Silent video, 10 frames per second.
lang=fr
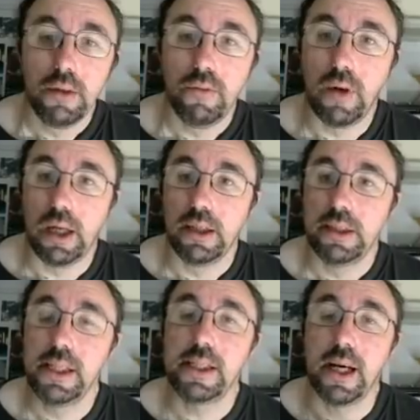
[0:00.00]
Voilà,
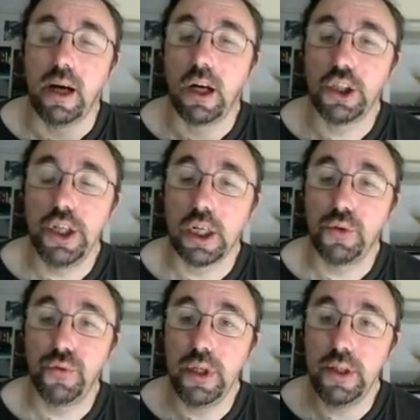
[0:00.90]
c'est ça,
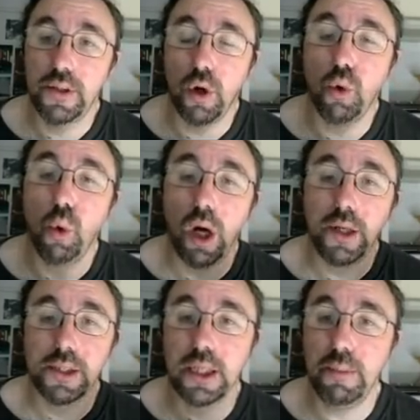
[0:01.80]
ArchDiArchFi, c'est en gros un
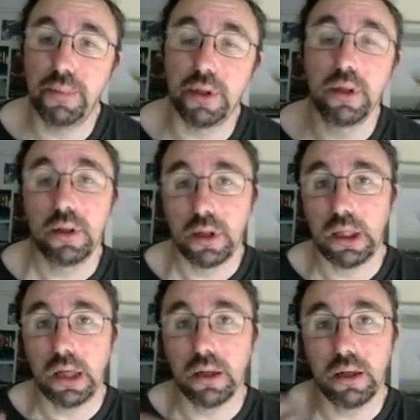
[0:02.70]
script
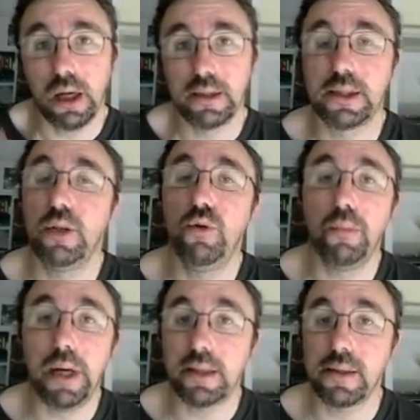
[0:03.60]
qui installe une
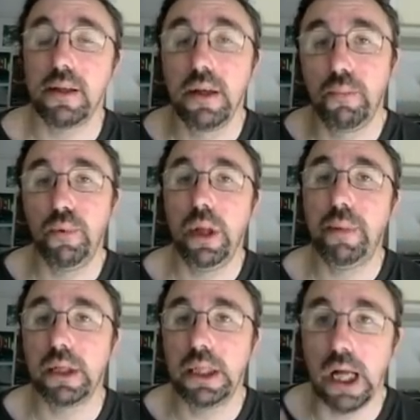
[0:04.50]
base, puis la
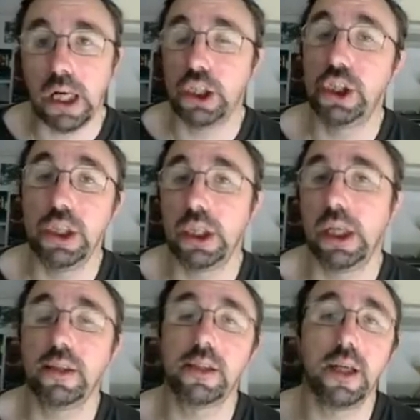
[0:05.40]
partie ArchDi qui
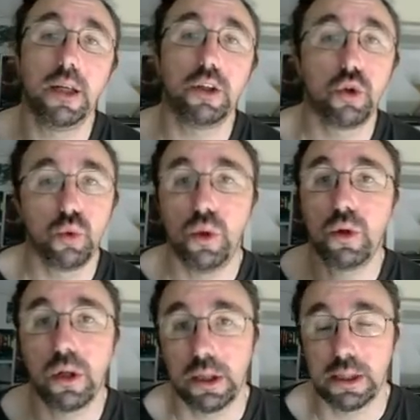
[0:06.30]
installe tout le
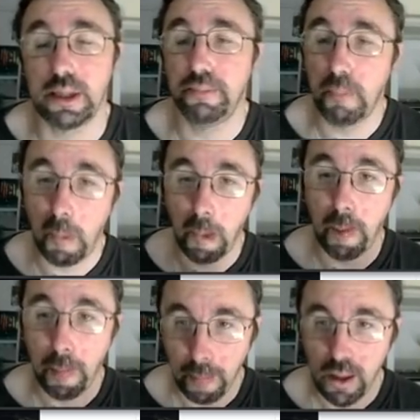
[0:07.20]
reste.
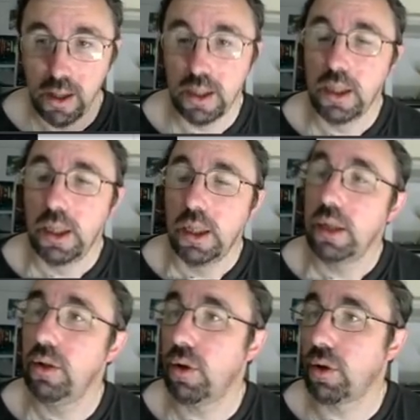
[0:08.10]

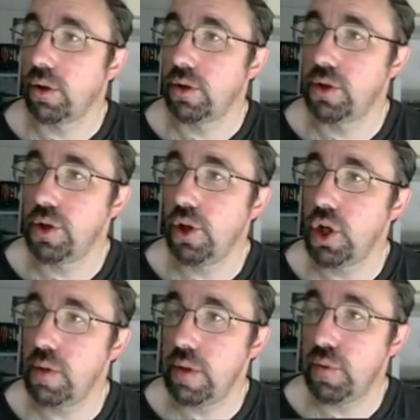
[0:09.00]
Donc, ce que
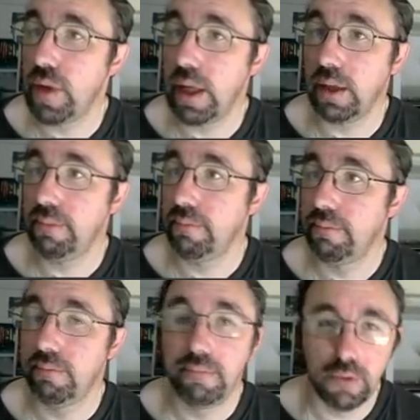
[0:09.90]
je vais faire,
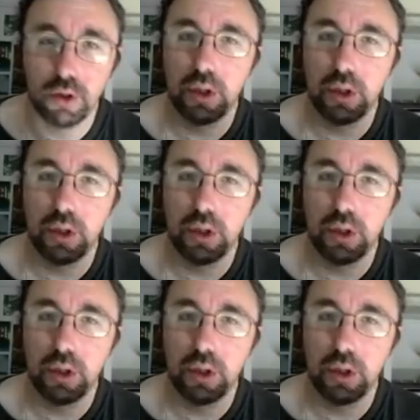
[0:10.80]
ben, je